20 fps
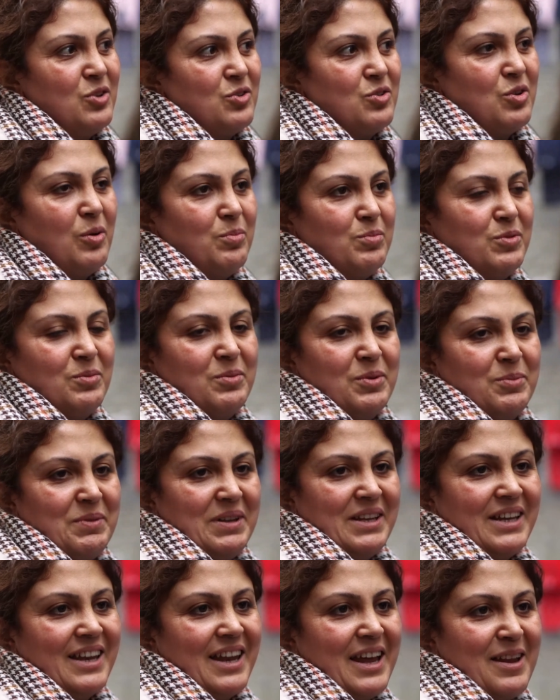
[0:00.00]
Toplumun
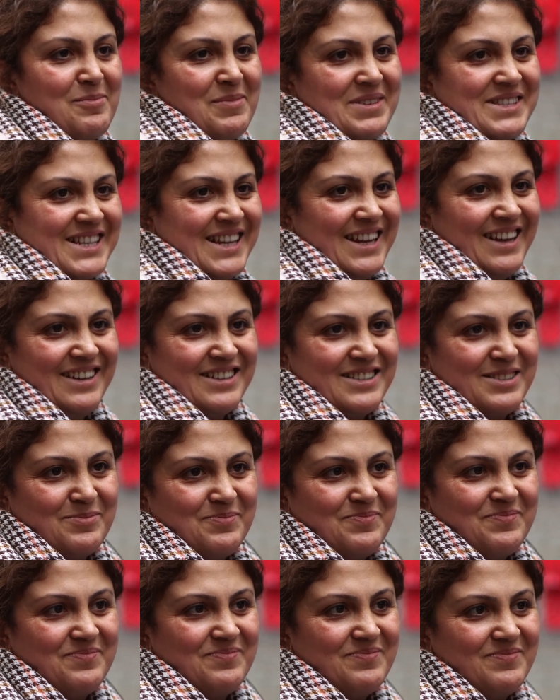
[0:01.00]
bilgilenmesi lazım
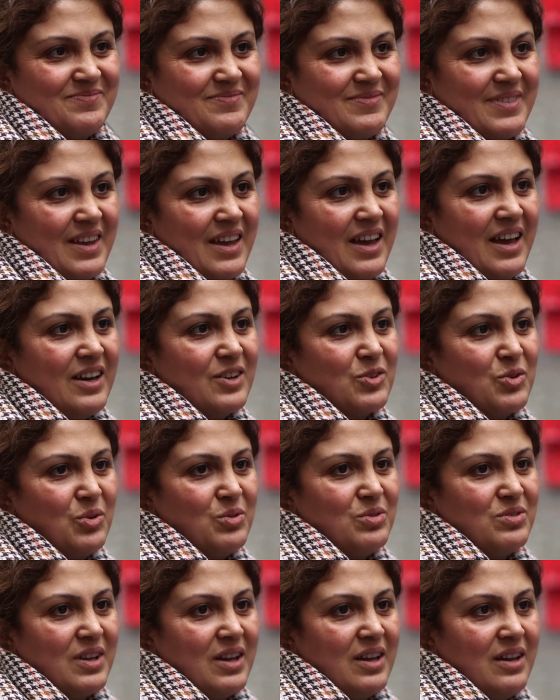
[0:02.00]
her
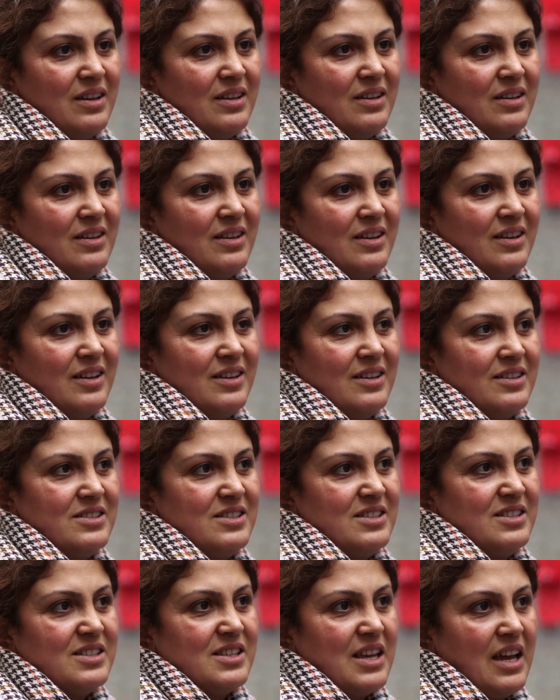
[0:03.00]
konuda
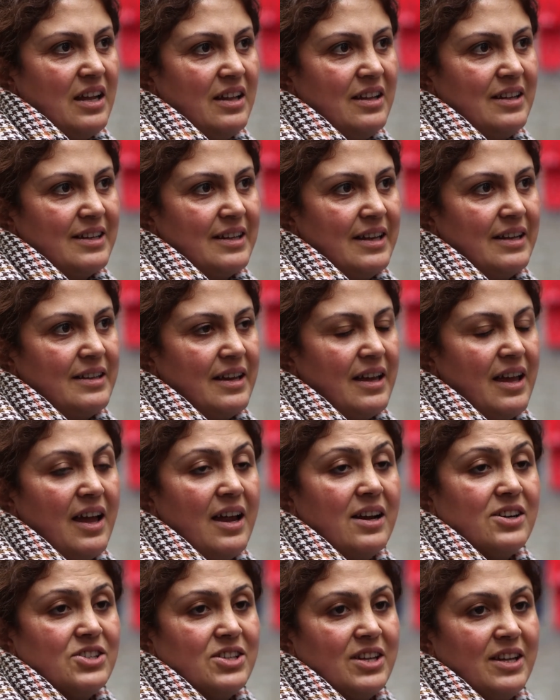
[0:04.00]
cinsellikle de
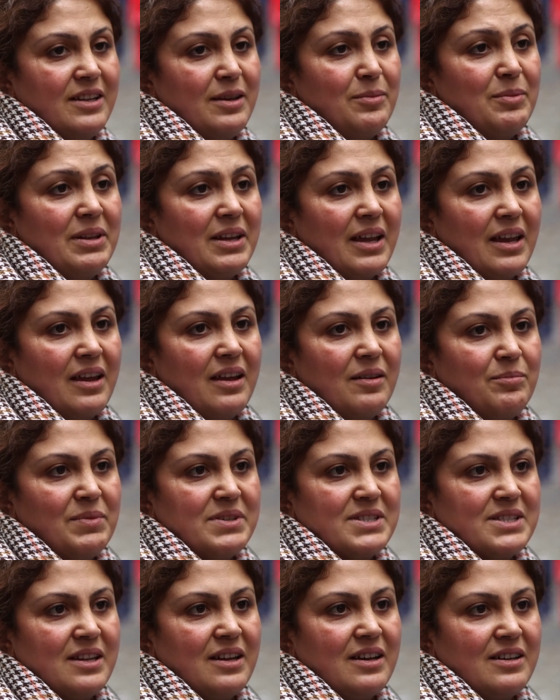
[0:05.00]
her şeyde
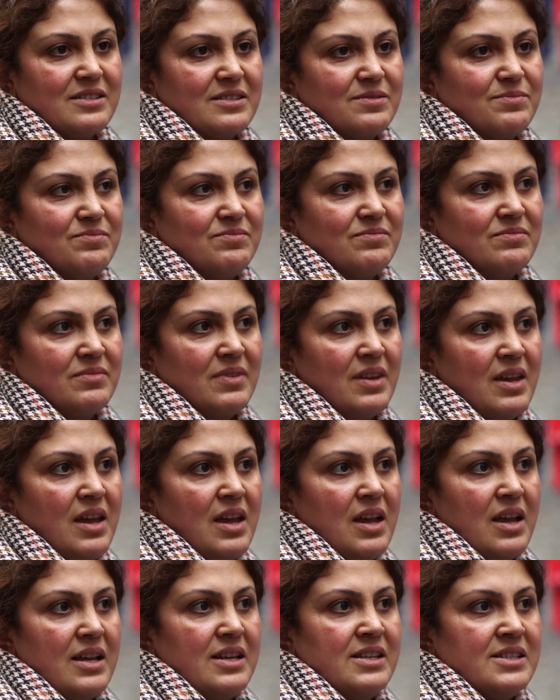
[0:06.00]
bilgilenmesi lazım.
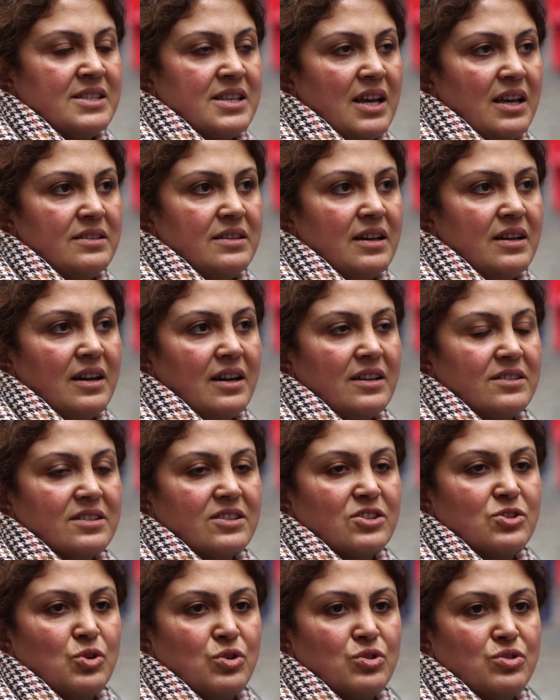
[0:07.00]
İnsanlar
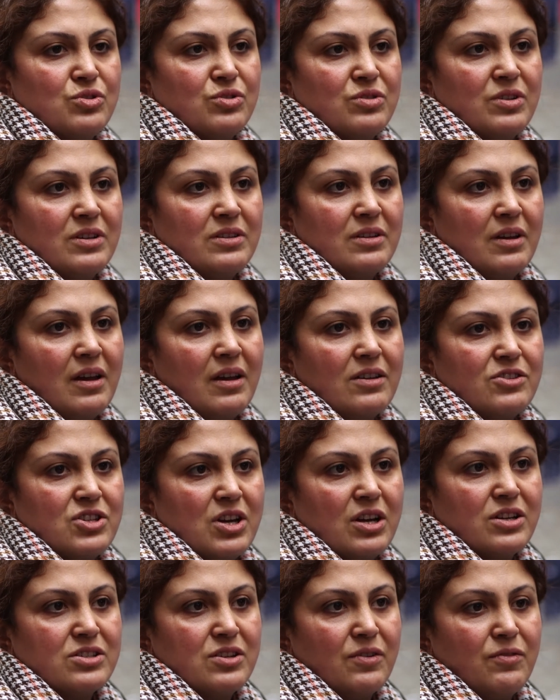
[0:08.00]
artık çocuğuna da
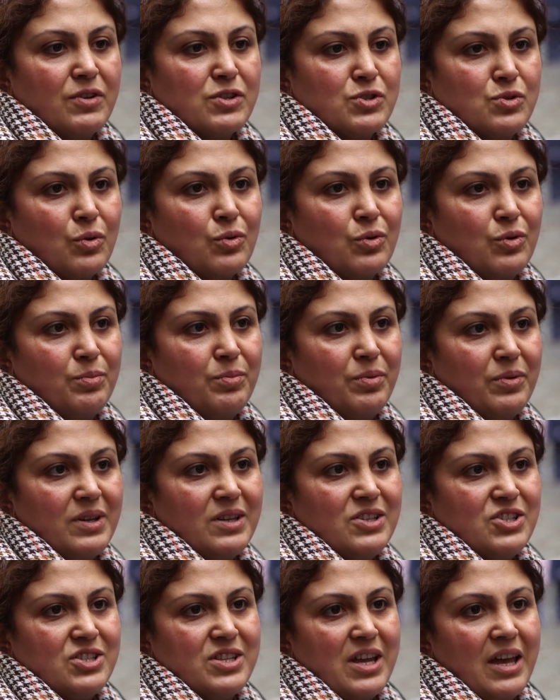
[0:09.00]
çarşafa sokup
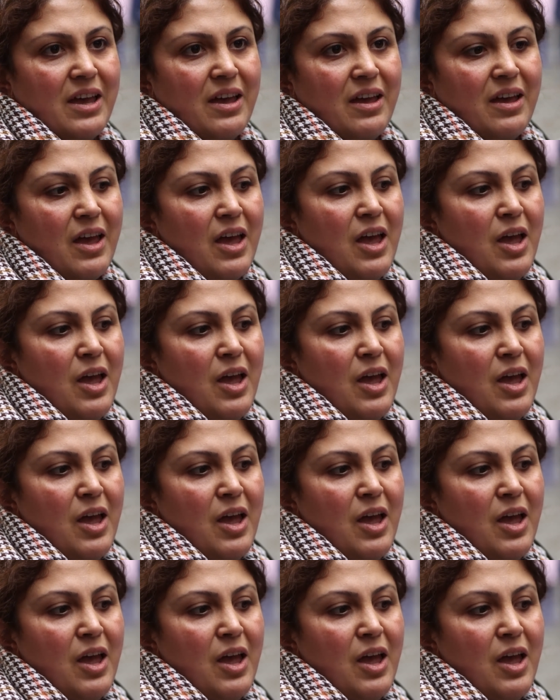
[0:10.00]
işte